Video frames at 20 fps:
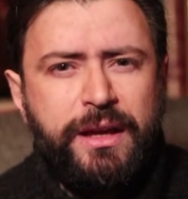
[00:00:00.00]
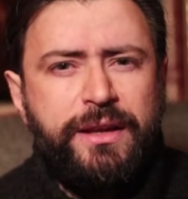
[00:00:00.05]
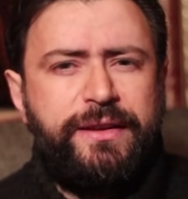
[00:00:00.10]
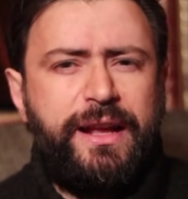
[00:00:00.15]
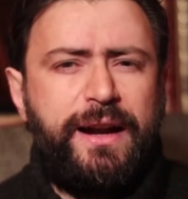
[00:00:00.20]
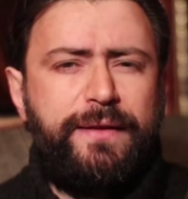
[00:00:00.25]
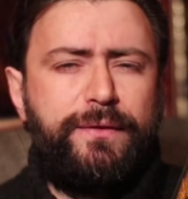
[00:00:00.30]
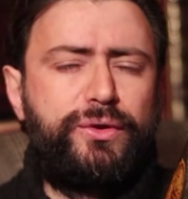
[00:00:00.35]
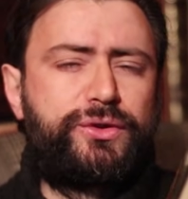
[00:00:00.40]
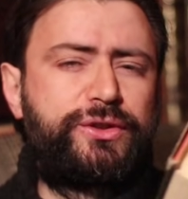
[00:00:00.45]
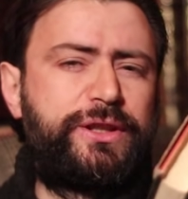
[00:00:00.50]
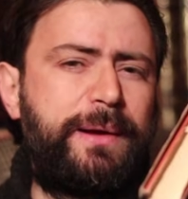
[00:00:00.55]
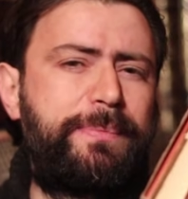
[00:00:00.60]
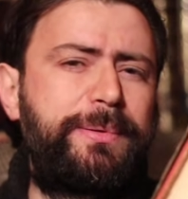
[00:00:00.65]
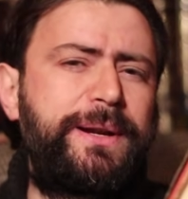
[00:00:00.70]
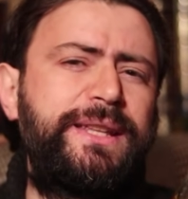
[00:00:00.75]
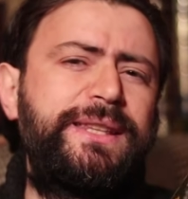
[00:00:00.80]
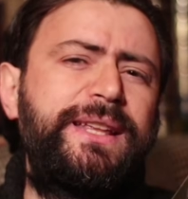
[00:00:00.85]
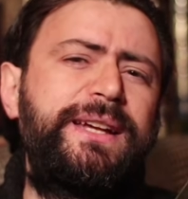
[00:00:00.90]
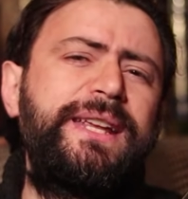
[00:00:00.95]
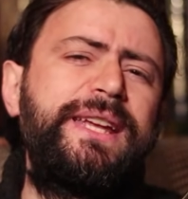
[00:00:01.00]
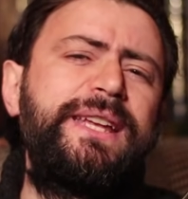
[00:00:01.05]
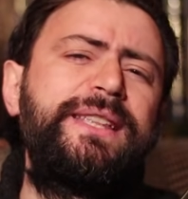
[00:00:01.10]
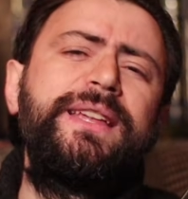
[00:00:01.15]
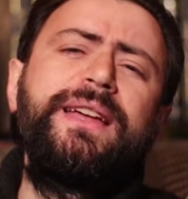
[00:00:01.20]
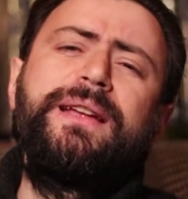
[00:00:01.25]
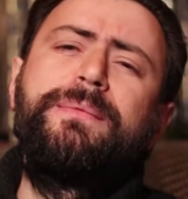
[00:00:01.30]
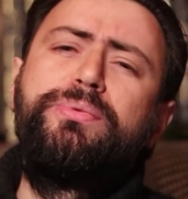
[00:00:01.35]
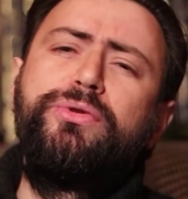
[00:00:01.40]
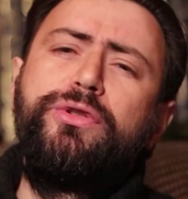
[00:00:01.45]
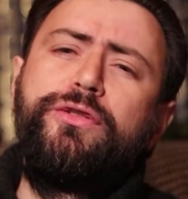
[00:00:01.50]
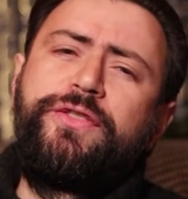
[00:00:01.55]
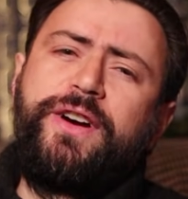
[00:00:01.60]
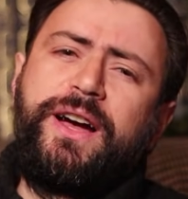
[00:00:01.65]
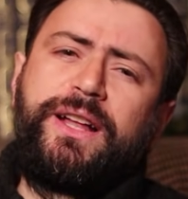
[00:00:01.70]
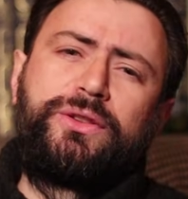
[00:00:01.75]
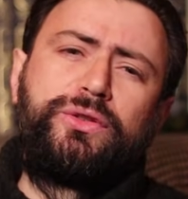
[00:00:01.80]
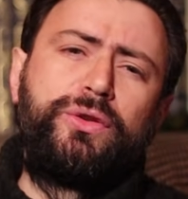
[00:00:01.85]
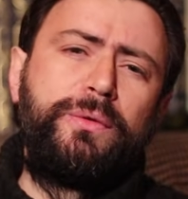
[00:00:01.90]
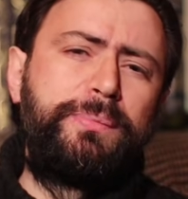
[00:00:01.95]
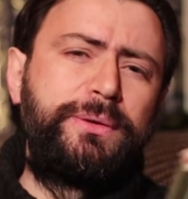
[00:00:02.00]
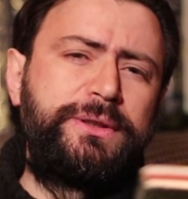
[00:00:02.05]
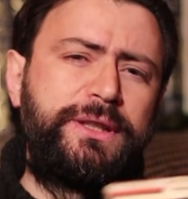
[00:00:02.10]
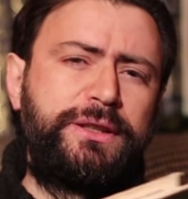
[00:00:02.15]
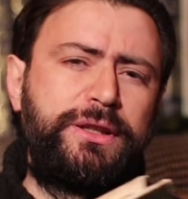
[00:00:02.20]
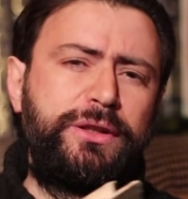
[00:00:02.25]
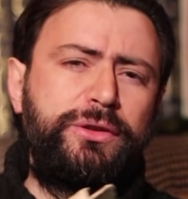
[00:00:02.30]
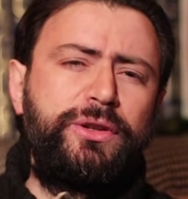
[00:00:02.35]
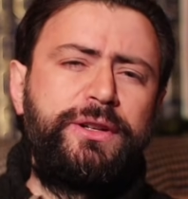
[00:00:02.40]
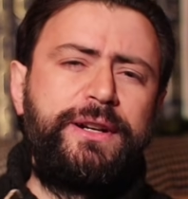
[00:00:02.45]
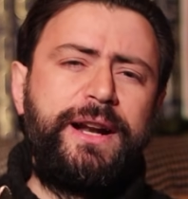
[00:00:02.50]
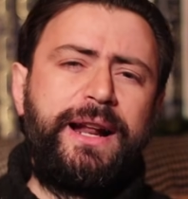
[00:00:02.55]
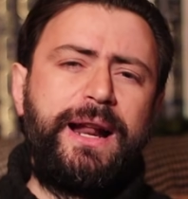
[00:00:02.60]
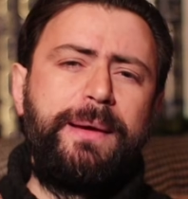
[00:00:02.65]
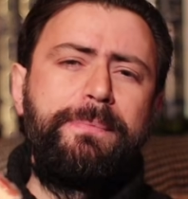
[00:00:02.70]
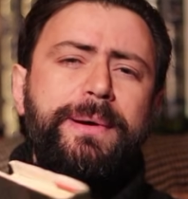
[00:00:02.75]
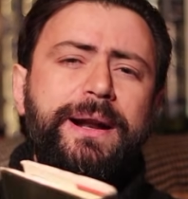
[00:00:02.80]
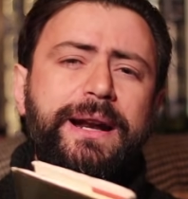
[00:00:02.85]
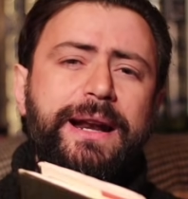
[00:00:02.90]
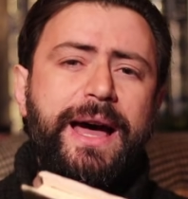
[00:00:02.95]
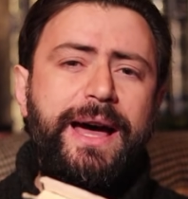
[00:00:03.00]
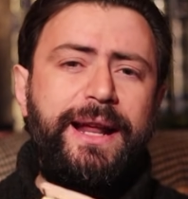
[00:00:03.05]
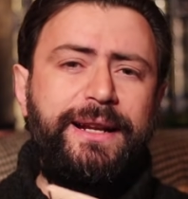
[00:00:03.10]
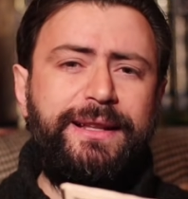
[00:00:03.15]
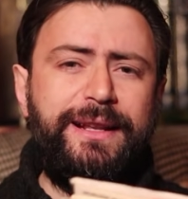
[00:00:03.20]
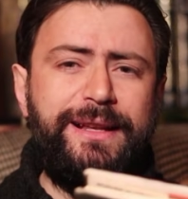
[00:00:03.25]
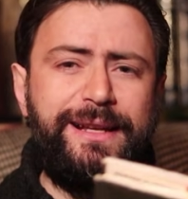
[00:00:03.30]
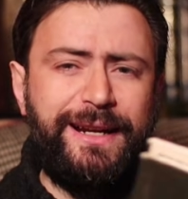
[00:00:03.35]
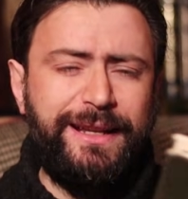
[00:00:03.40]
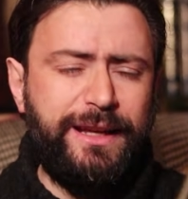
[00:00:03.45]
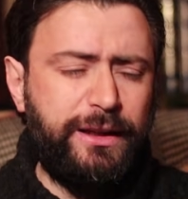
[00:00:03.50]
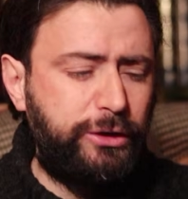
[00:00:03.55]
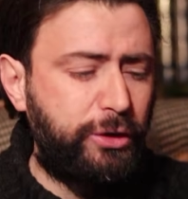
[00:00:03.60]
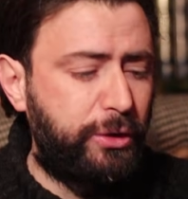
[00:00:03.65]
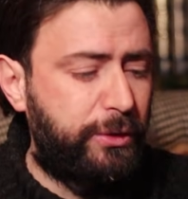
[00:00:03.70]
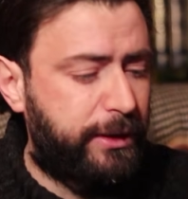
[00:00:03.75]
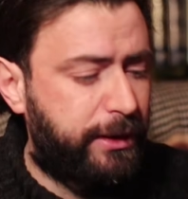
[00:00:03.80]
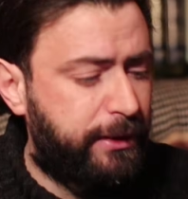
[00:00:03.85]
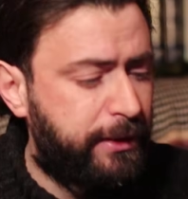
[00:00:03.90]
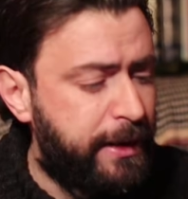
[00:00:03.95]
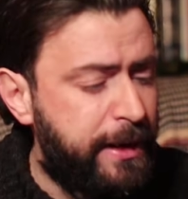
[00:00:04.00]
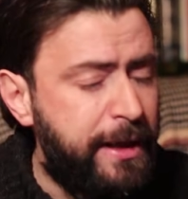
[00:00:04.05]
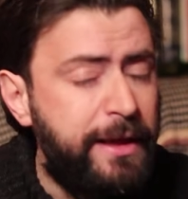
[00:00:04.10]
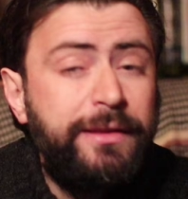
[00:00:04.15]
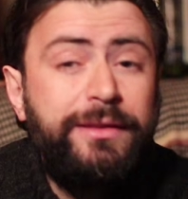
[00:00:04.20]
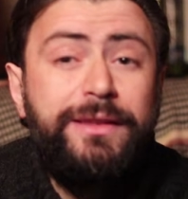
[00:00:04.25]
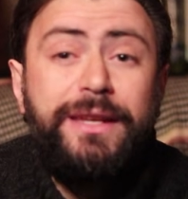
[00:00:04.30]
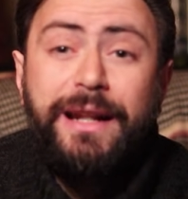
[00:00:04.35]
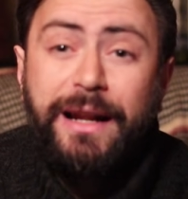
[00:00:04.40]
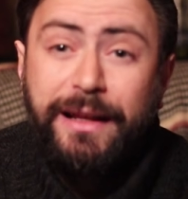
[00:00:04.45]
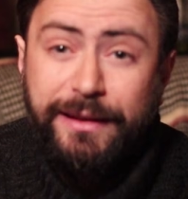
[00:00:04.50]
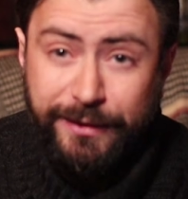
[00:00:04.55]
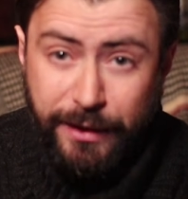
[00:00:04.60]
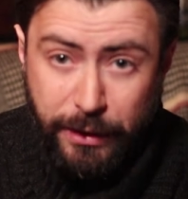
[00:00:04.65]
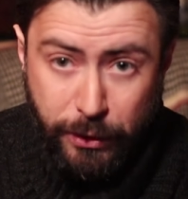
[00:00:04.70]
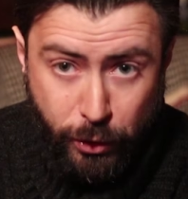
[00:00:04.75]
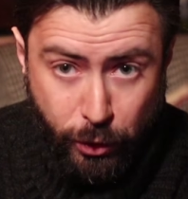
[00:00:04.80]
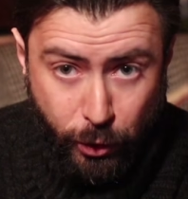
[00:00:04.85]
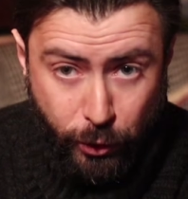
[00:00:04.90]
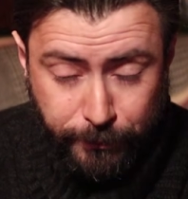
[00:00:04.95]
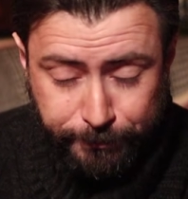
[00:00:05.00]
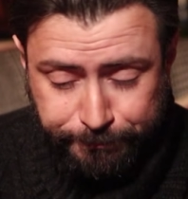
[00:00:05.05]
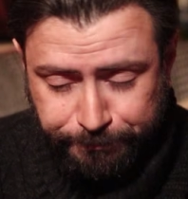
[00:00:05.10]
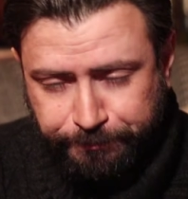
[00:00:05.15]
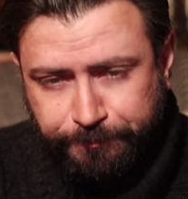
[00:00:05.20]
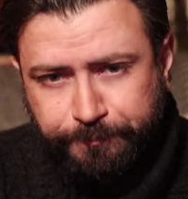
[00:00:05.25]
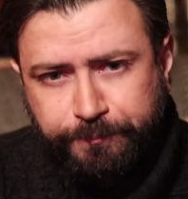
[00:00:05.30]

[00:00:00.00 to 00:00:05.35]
Se la vostra preda ride, il più è fatto, potete tornare a parlare del gladiatore di Russell Crowe.